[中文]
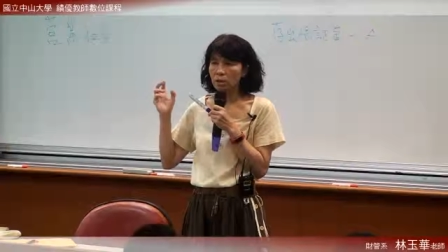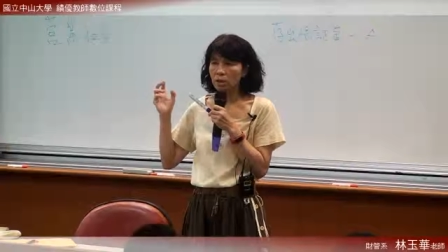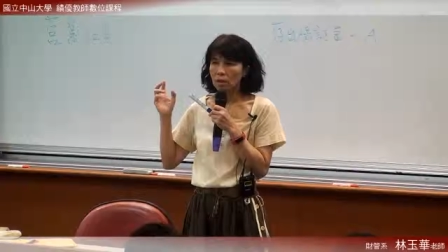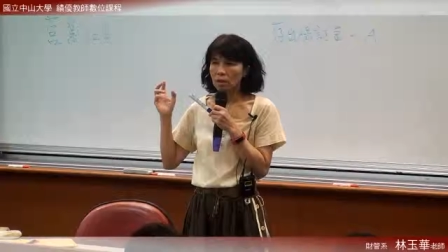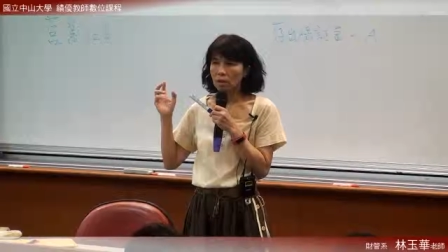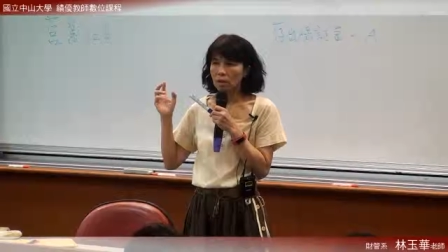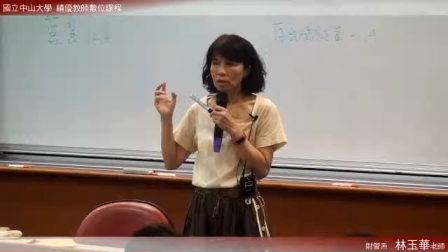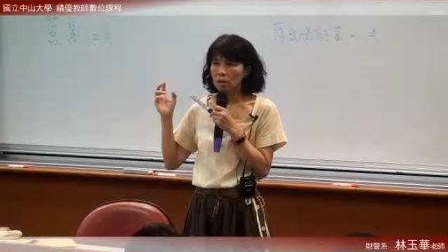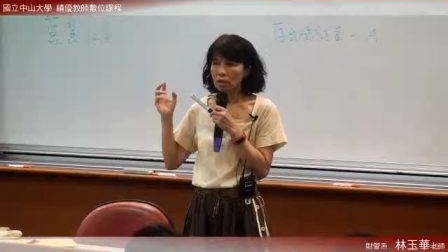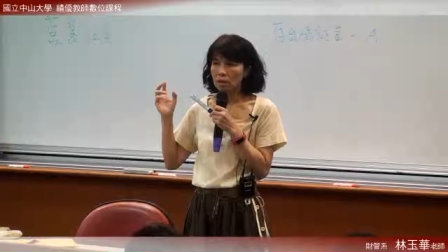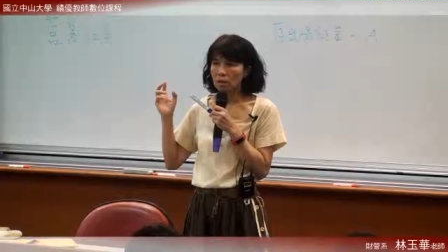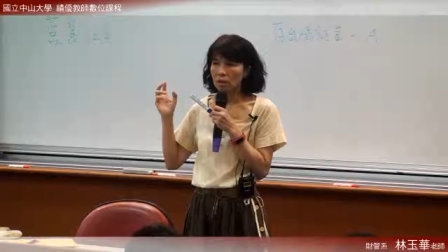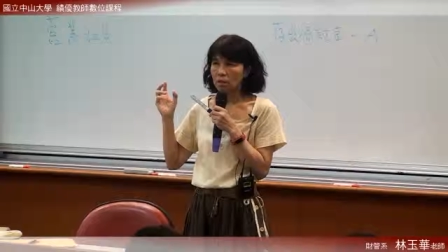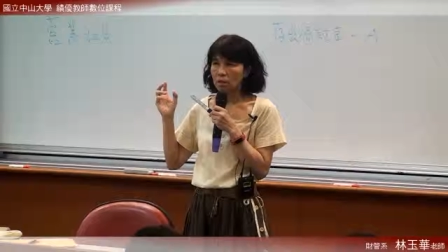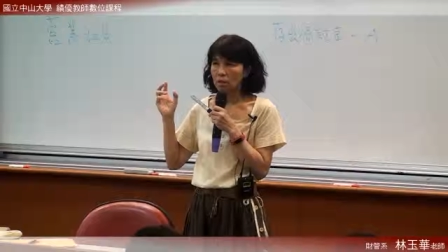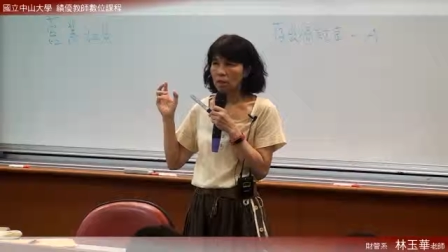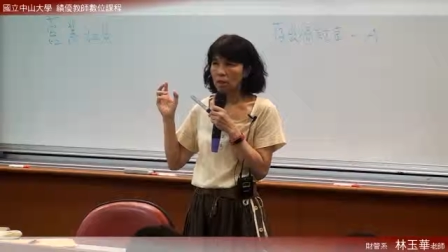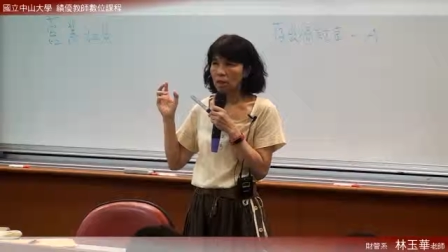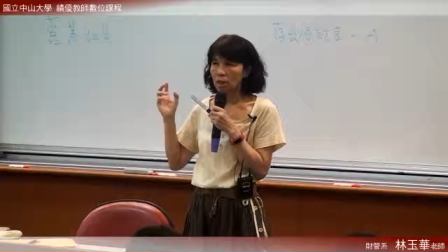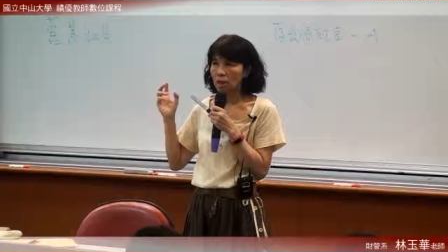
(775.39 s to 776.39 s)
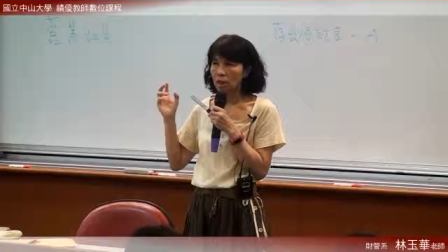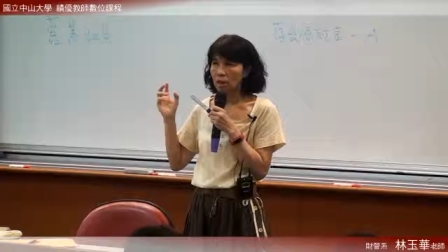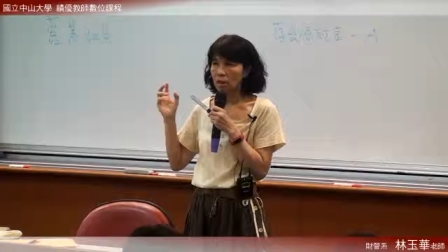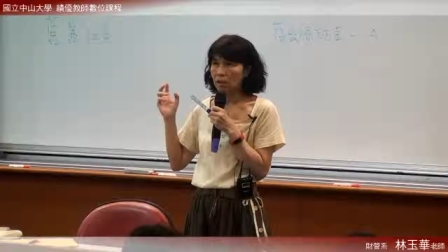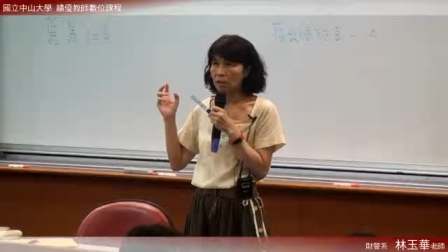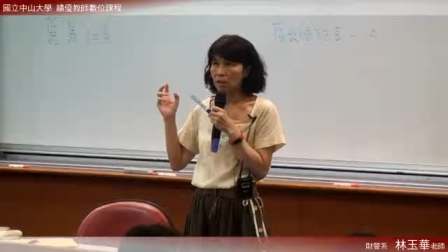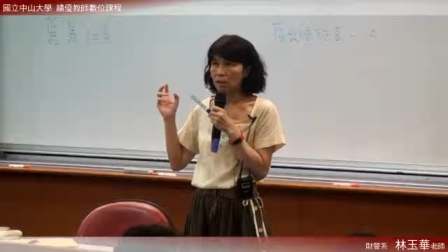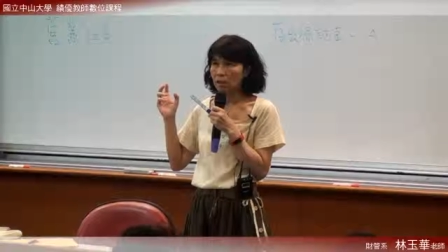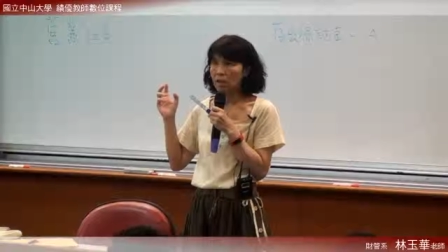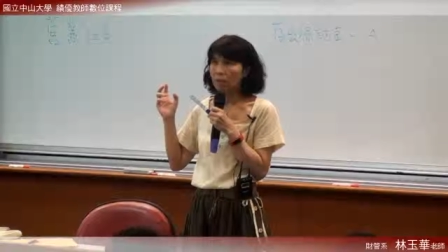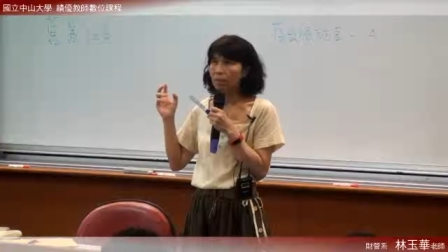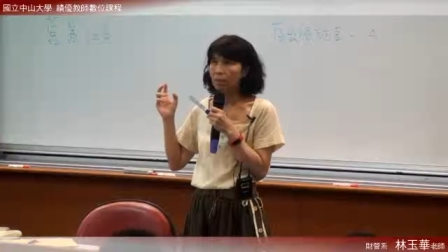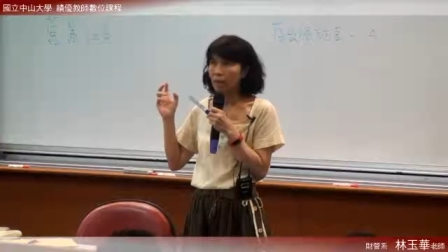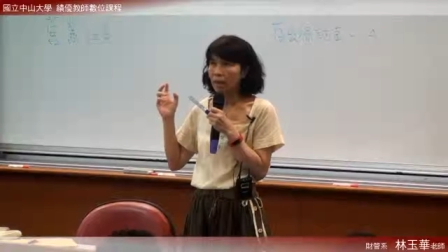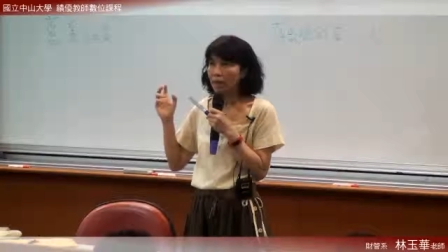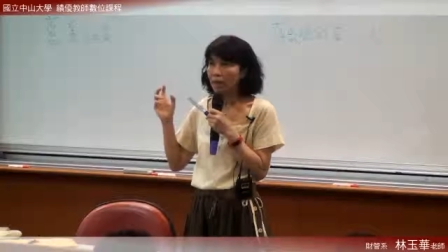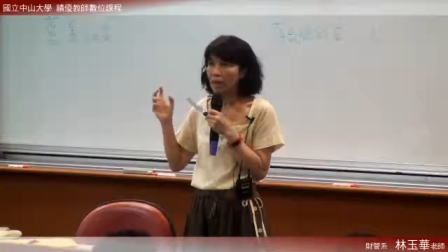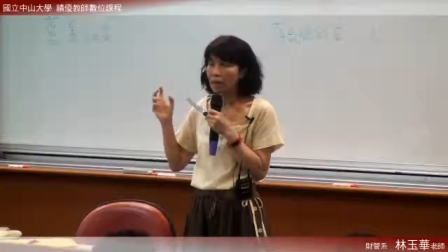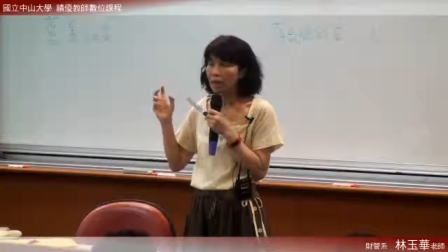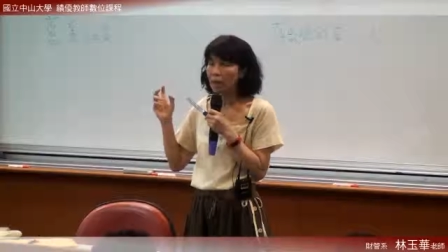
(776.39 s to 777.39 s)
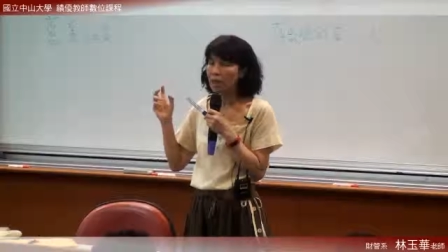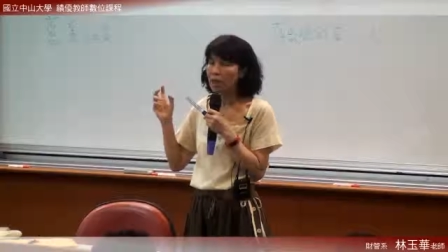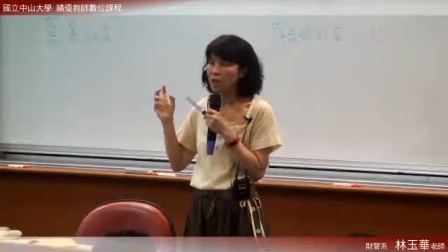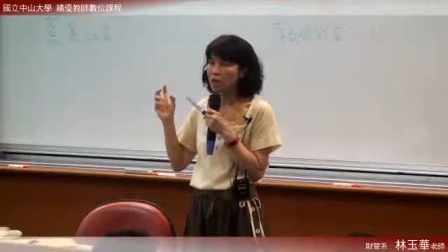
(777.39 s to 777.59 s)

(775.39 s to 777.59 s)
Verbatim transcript: 呃，给啊，不，一